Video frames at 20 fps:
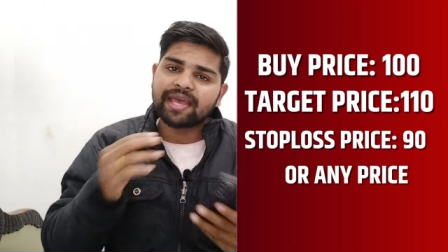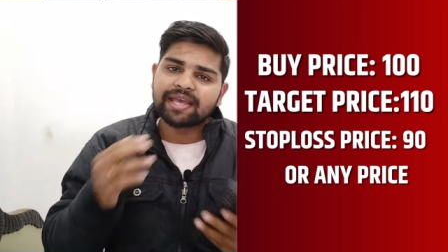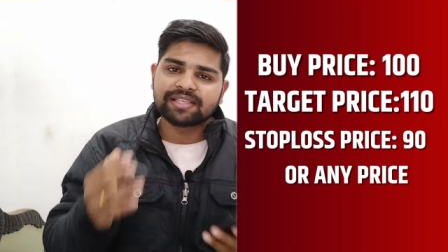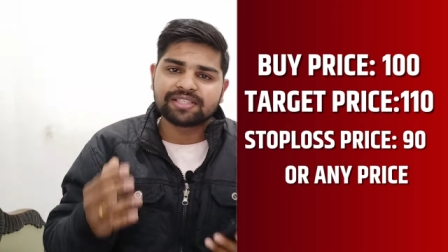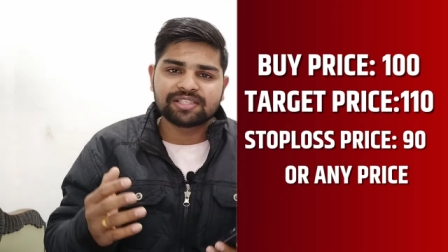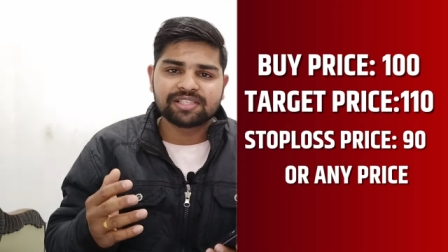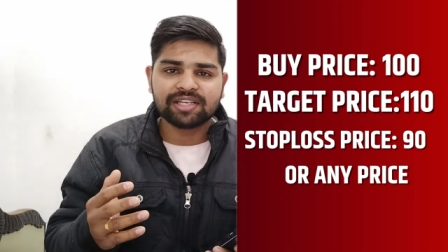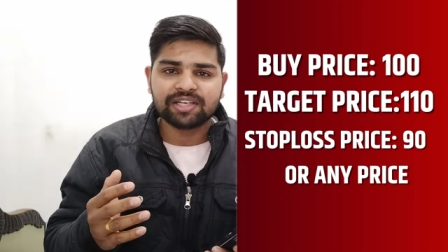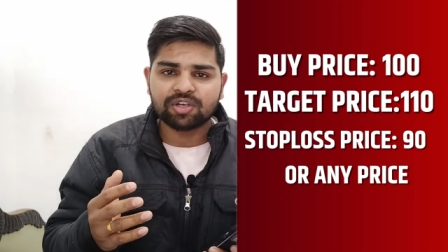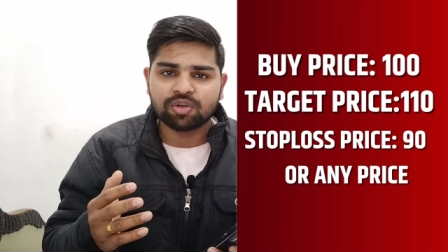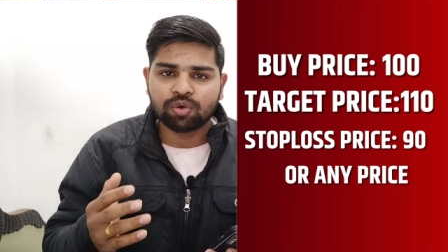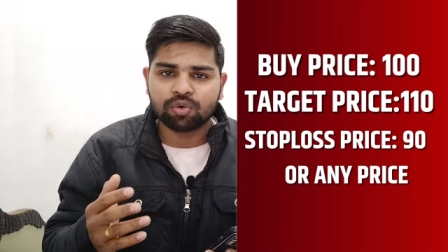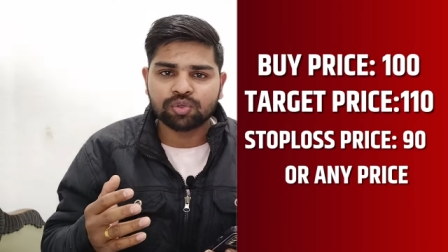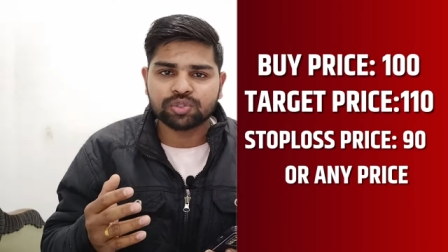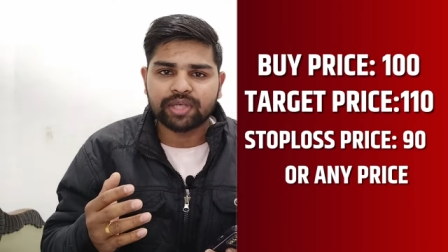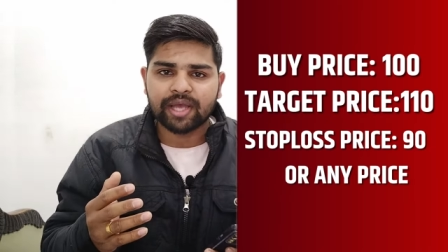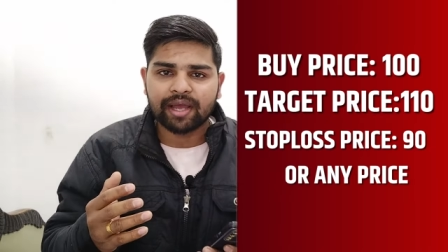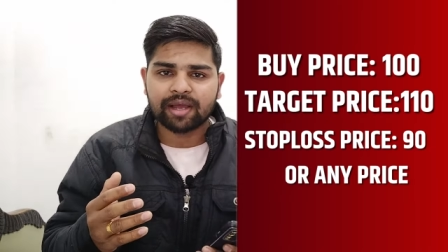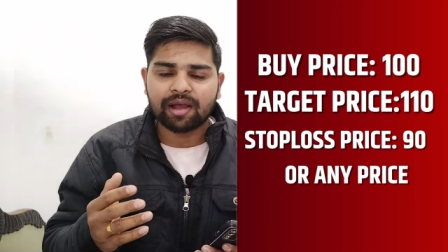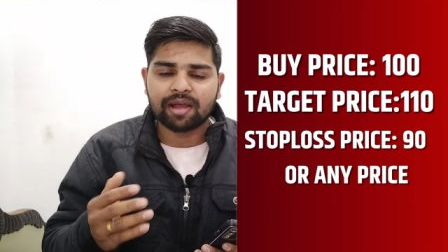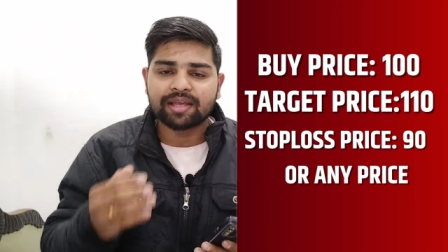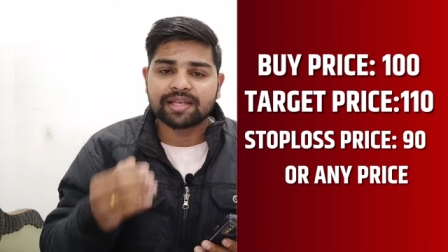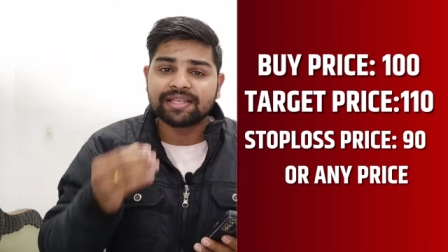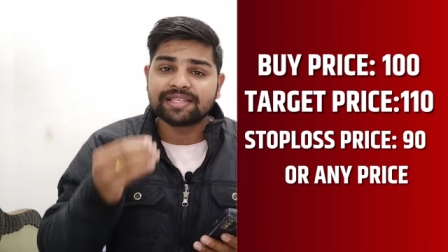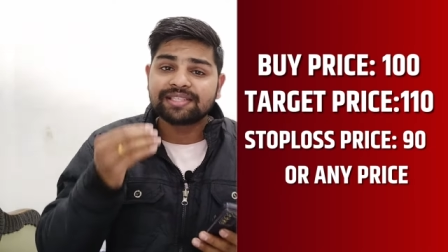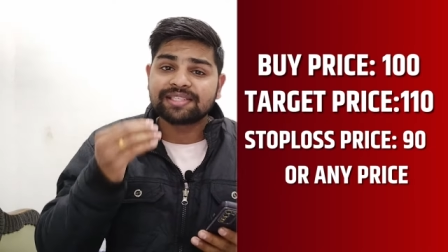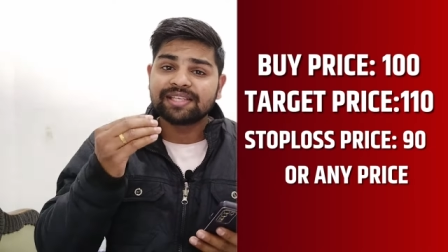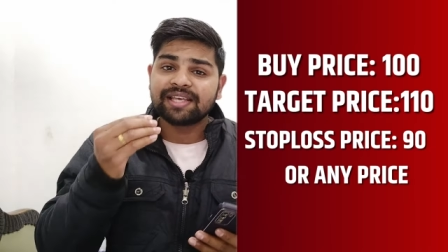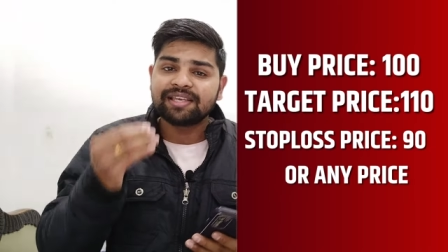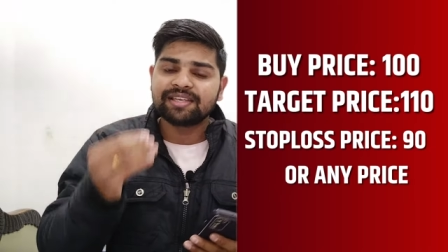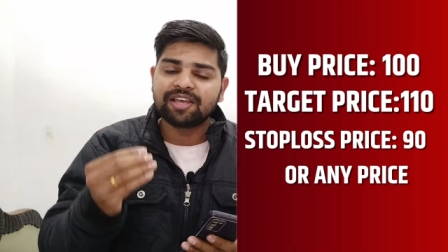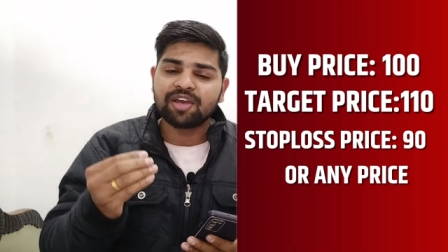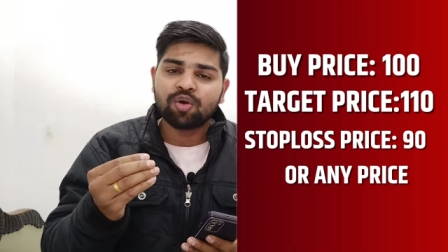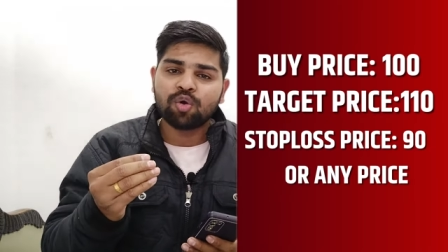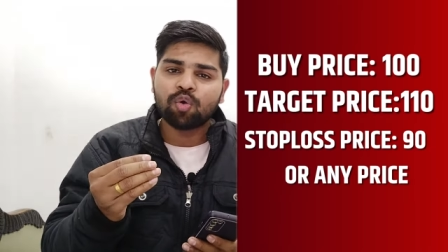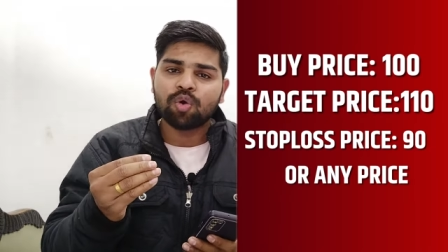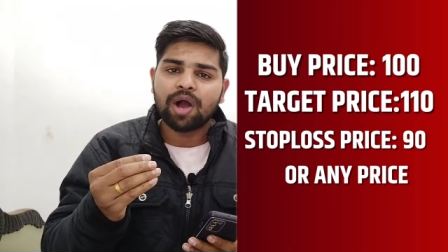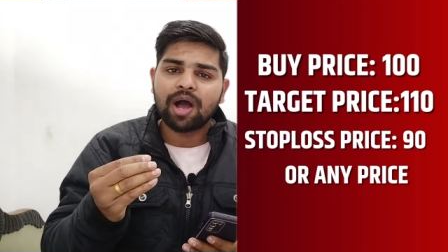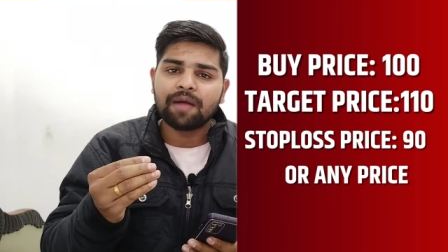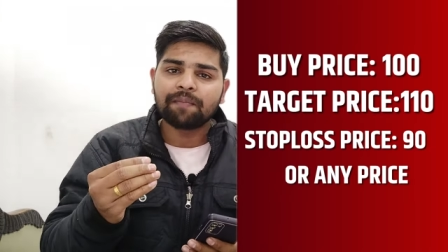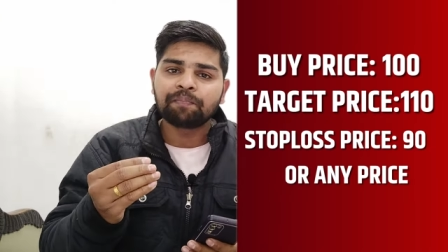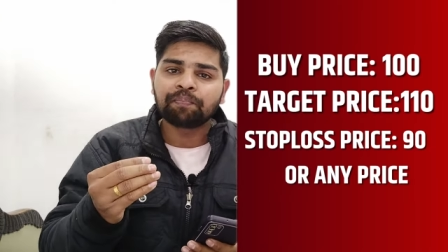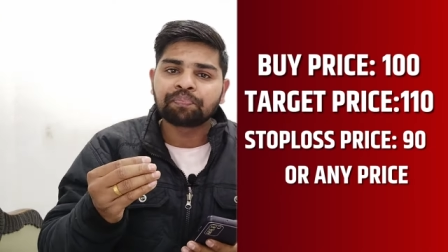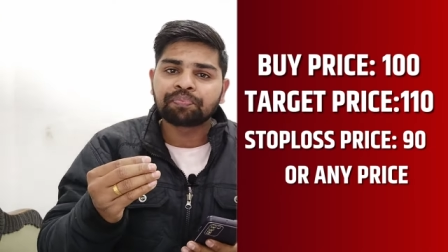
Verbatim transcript: एग्जिट हो जाएगा इससे ये होगा